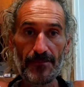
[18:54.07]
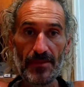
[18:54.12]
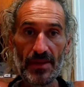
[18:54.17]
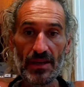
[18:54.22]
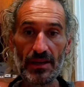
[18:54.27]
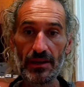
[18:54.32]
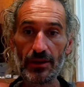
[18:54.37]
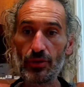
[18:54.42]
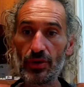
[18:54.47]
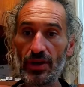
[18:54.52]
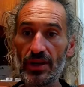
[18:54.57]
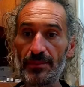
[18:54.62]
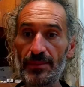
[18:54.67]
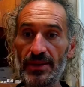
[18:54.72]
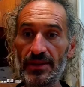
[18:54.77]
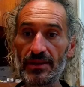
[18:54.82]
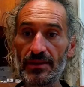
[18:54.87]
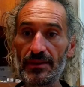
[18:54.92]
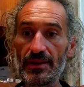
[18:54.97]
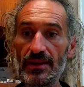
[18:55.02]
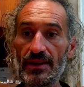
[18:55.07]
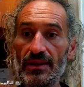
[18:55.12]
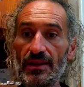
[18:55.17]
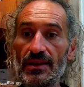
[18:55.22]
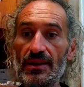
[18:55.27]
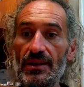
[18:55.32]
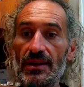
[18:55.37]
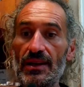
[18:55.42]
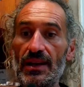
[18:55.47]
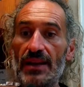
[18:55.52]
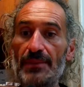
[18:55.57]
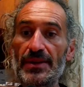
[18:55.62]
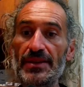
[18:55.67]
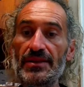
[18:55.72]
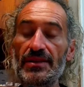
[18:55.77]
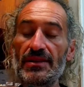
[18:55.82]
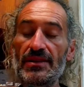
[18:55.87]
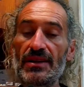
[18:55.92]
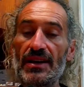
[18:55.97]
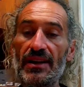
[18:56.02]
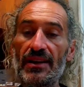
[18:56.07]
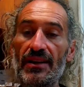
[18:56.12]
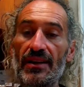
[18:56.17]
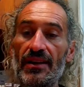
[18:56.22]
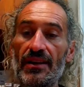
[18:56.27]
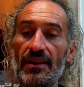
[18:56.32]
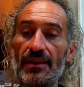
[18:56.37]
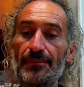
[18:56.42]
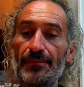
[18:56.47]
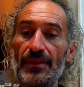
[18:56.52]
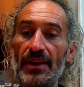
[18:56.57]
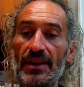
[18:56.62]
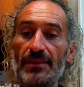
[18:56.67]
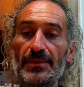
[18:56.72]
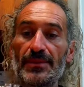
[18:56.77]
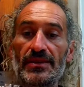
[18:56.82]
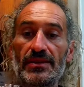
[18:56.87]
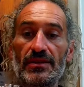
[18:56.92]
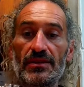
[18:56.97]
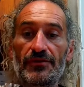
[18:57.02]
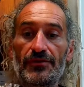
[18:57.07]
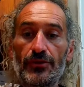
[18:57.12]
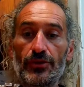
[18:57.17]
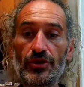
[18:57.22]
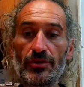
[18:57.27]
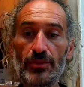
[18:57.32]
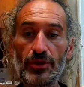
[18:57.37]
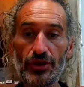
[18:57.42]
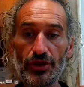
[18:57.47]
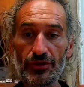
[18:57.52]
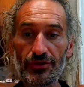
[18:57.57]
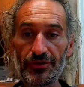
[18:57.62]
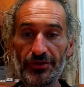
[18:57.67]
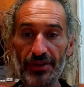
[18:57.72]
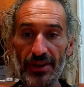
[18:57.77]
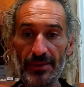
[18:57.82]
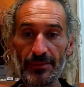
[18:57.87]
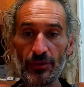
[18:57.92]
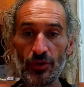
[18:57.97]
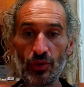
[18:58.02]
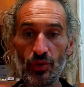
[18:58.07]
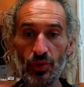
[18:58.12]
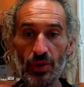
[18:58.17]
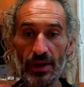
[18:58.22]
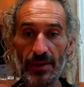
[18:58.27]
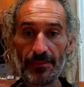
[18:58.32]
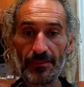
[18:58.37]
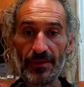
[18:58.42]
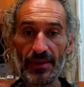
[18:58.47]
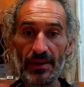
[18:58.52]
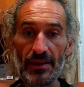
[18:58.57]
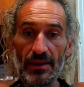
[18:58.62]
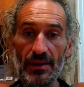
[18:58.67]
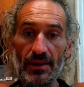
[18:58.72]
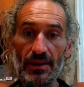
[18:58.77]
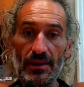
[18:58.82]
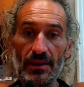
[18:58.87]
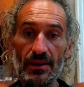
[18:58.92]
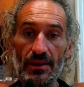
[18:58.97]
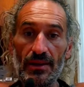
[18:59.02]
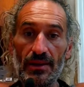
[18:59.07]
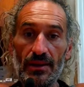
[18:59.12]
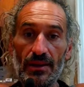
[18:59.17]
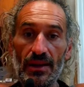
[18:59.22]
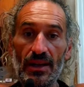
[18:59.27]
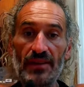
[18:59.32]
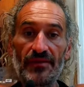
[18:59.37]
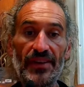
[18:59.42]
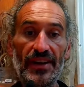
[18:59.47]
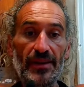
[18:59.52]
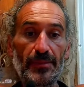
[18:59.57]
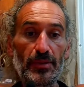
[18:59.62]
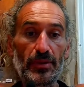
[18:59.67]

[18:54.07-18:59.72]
Ancora AMD, la eh, AMD Fluid Motion Frame 2 e il variable